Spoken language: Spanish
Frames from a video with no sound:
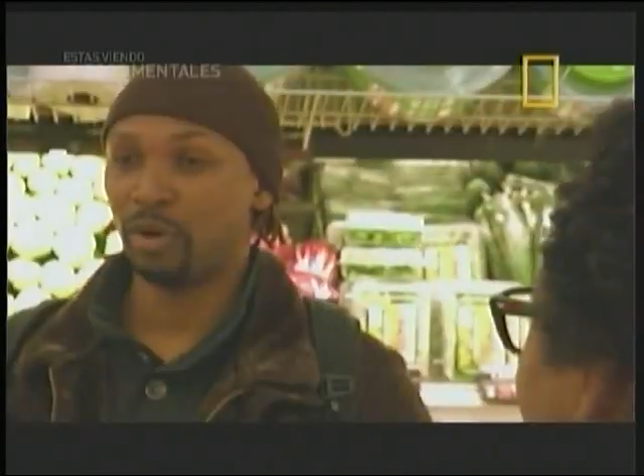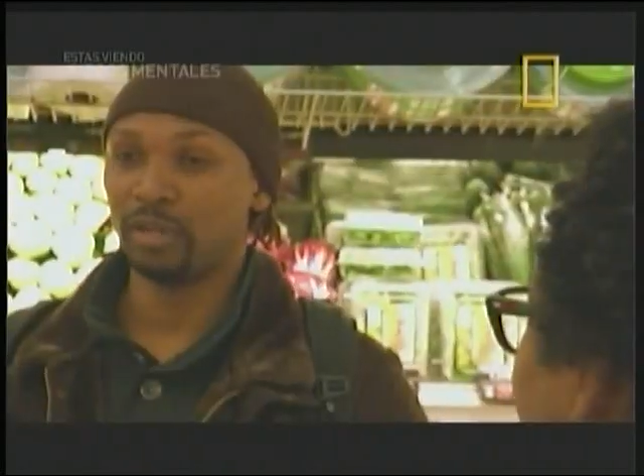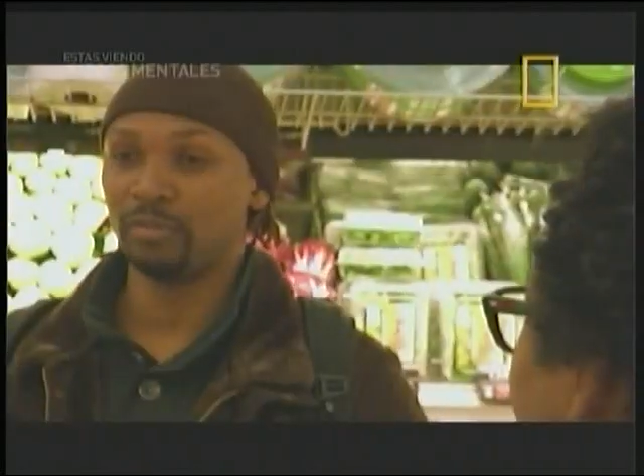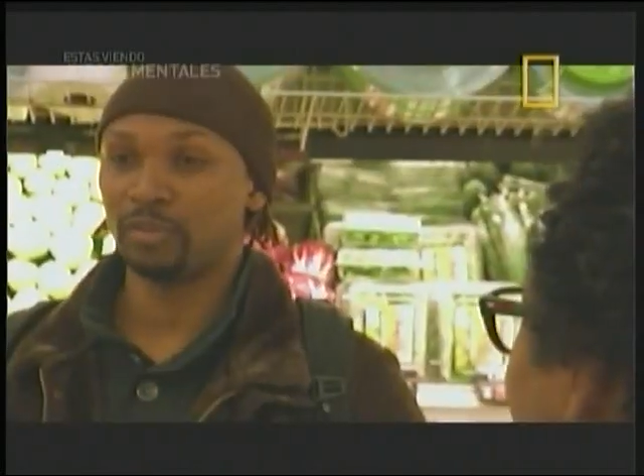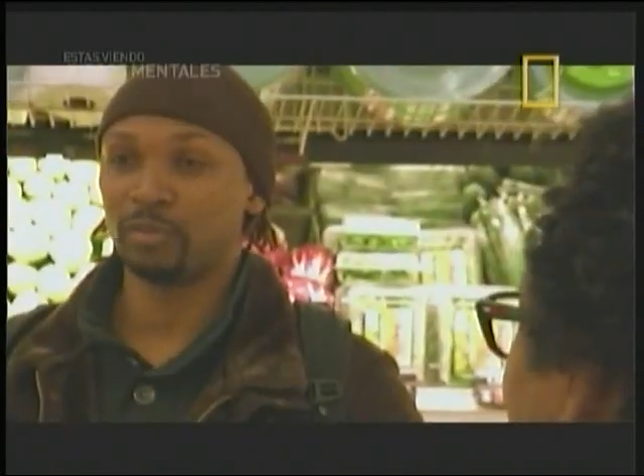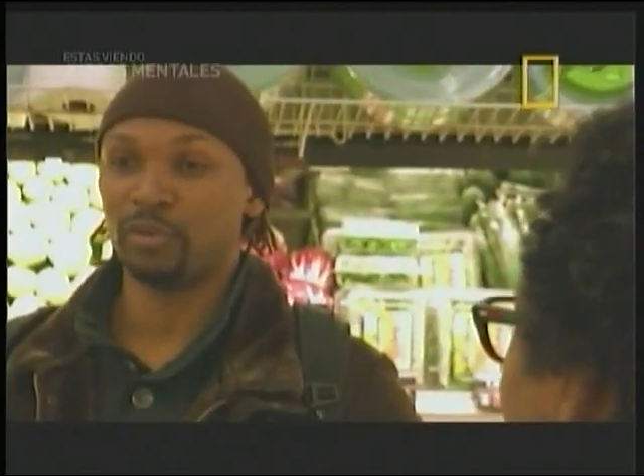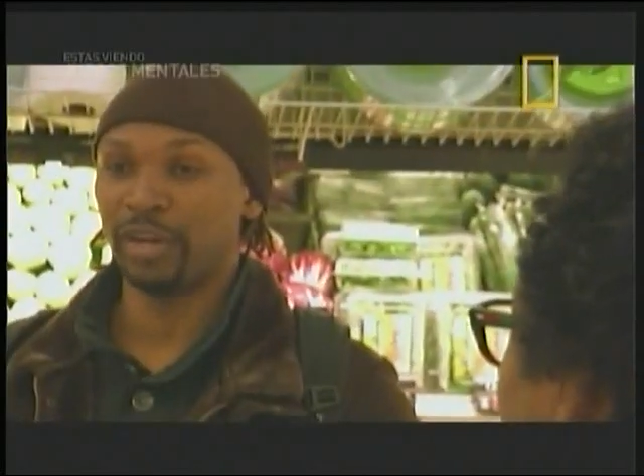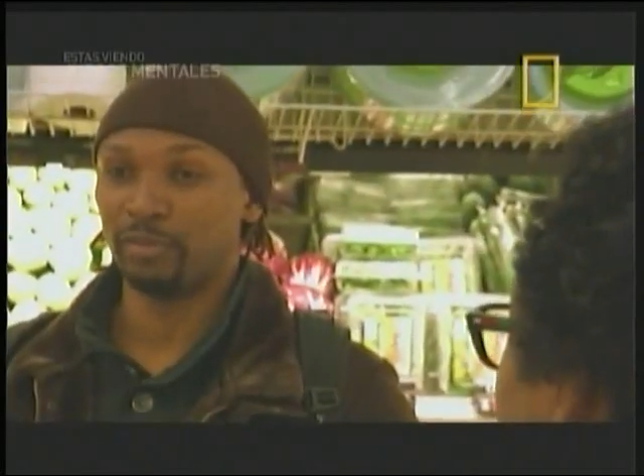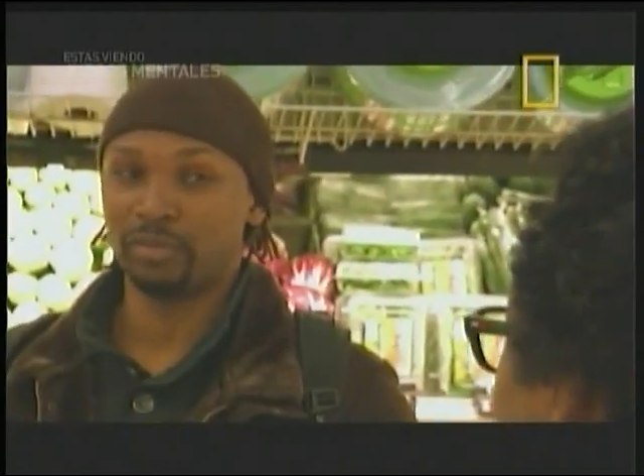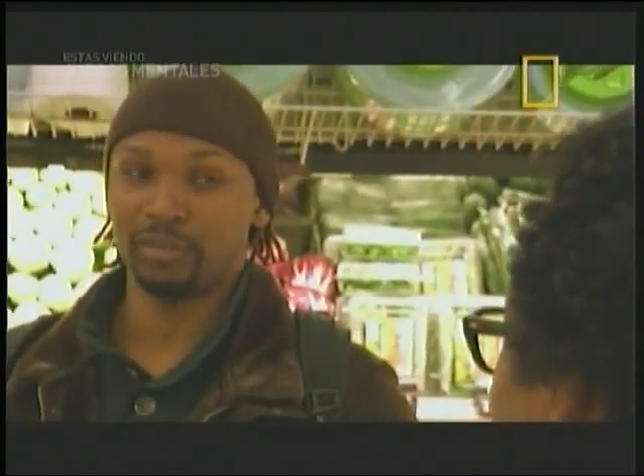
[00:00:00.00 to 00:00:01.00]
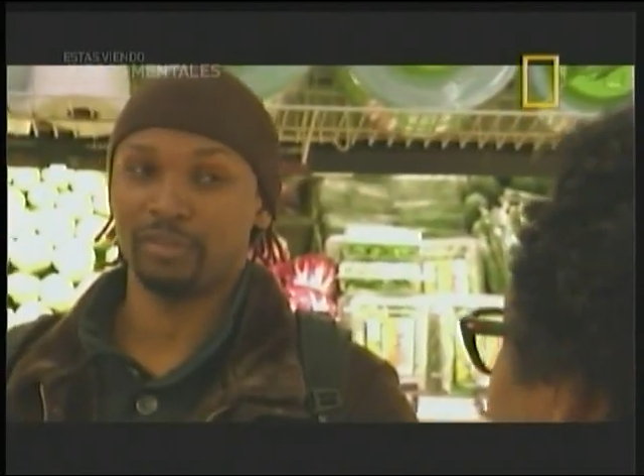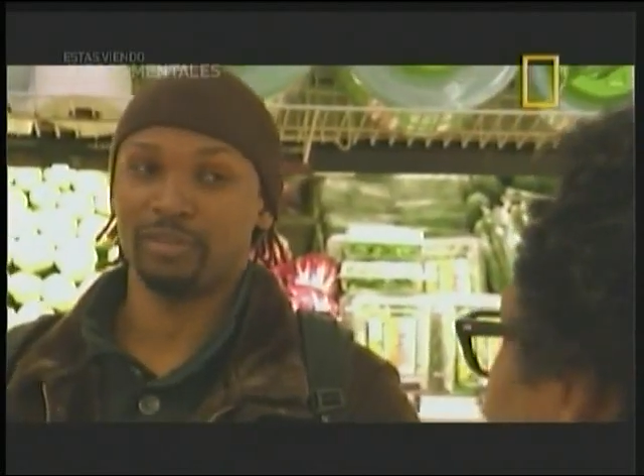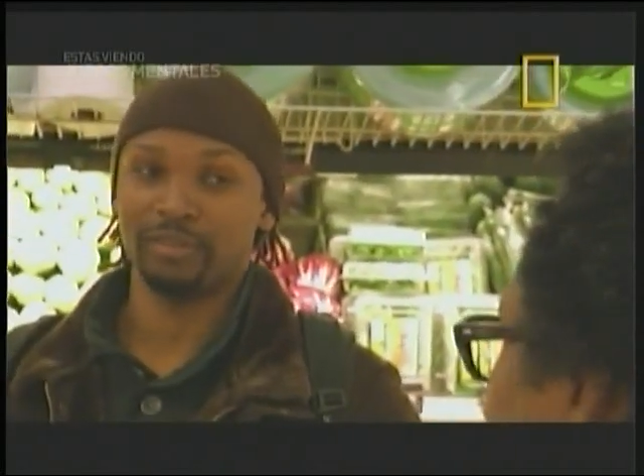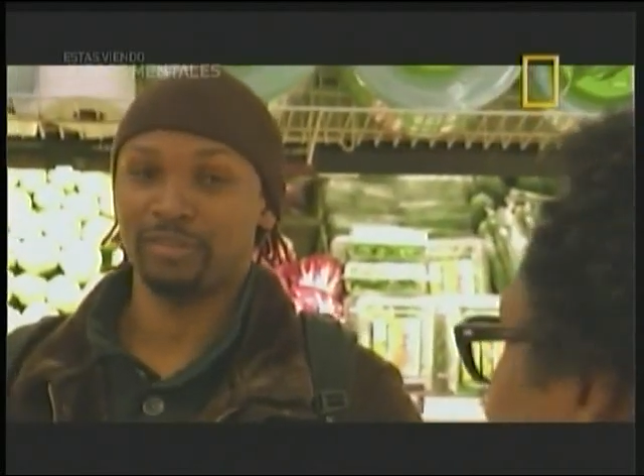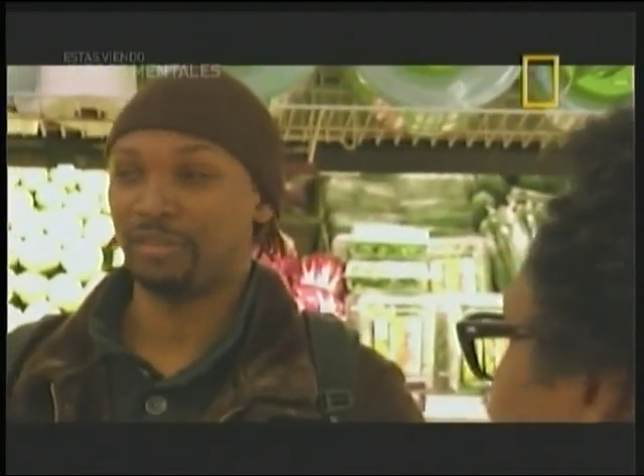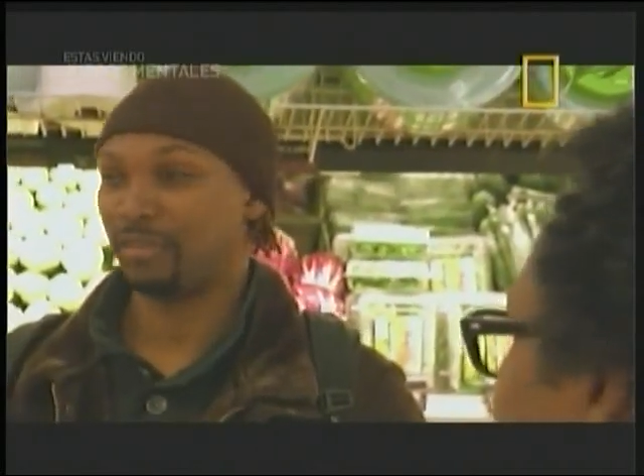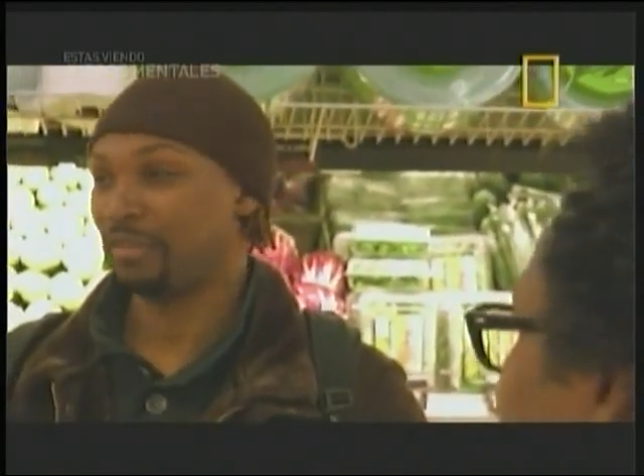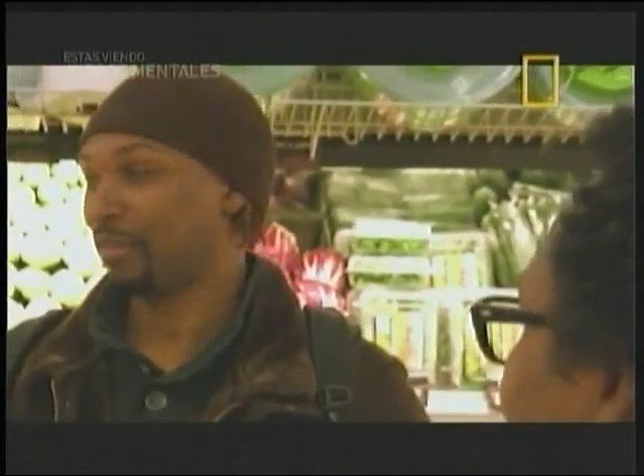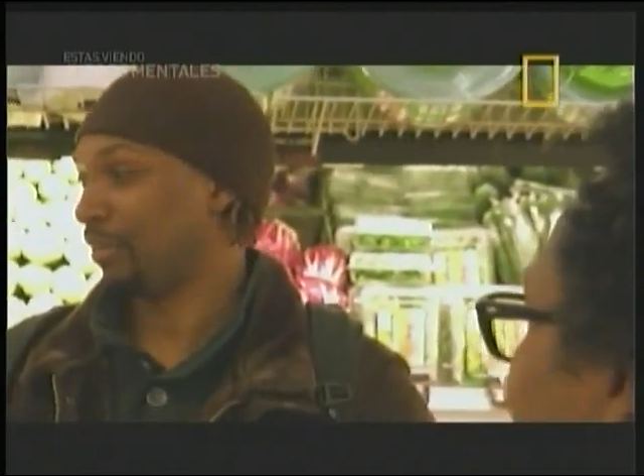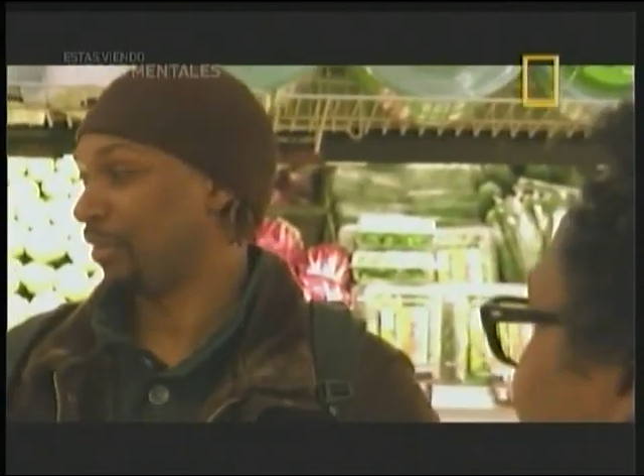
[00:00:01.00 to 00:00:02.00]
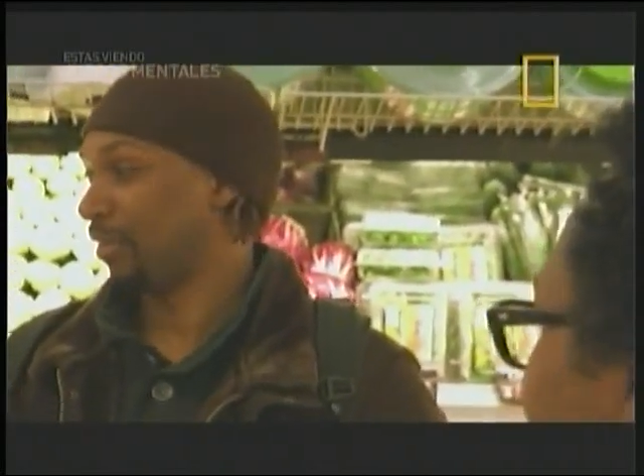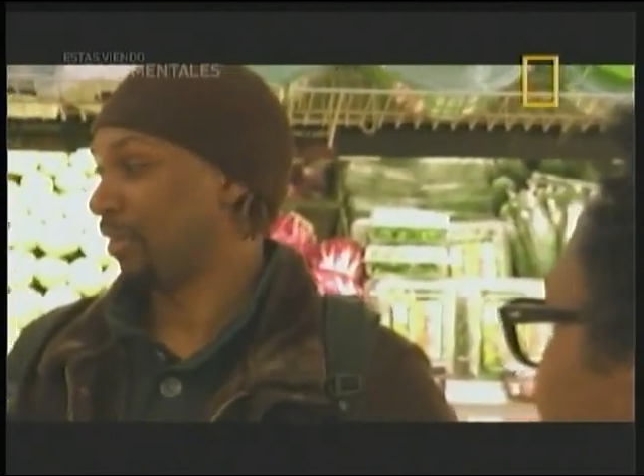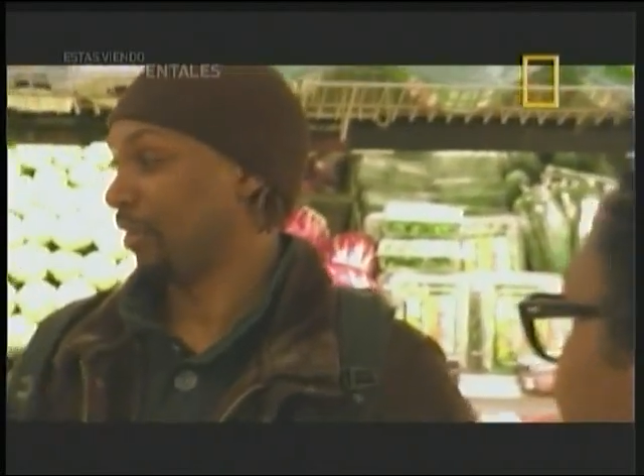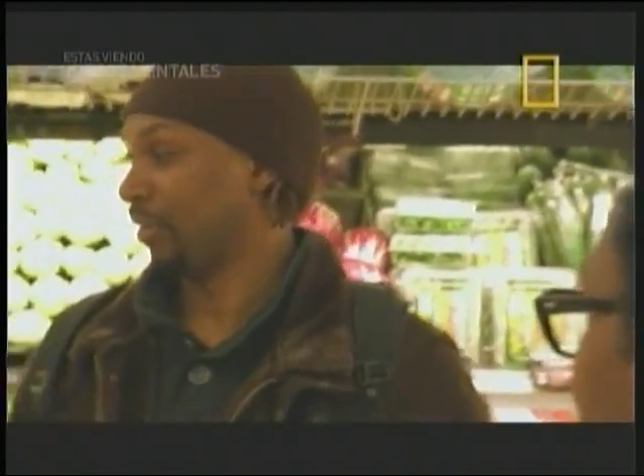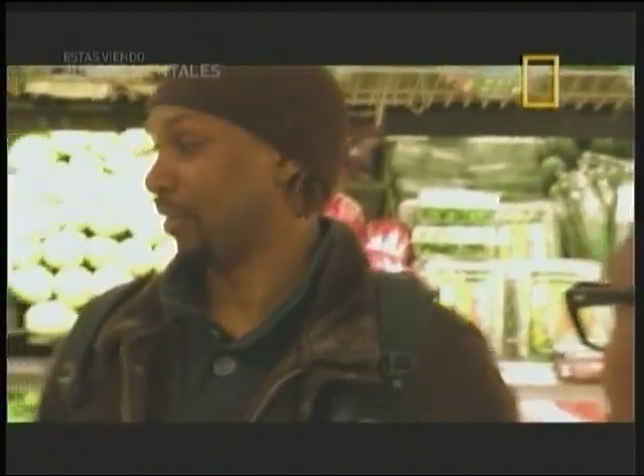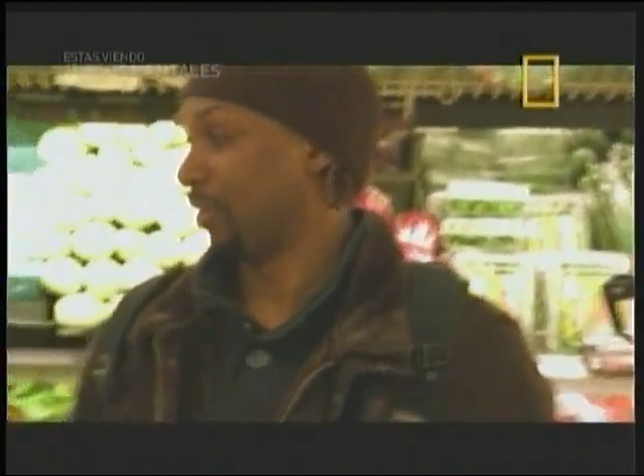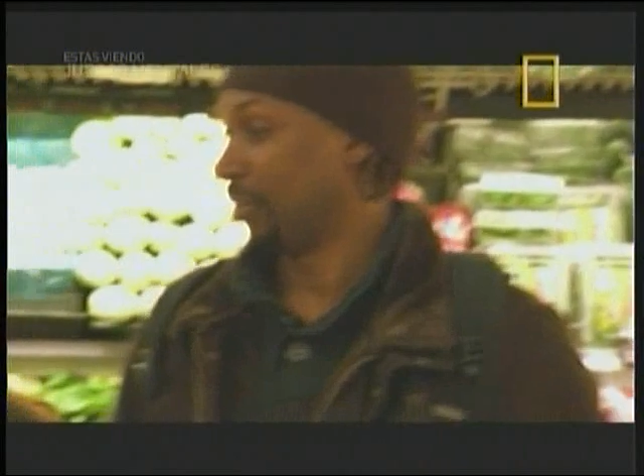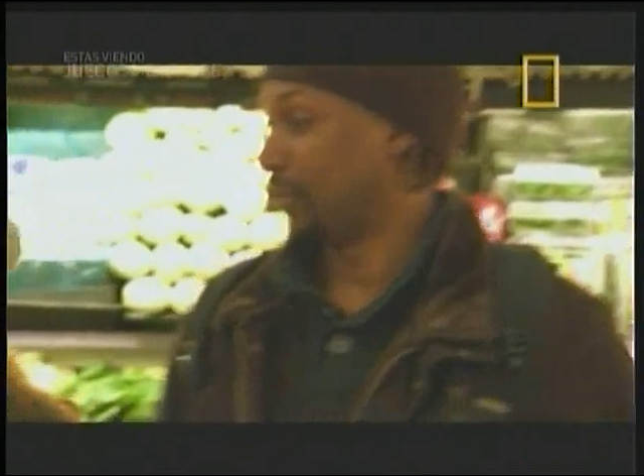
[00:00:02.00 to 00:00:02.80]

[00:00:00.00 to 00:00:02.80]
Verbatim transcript: y compré uvas. Fui a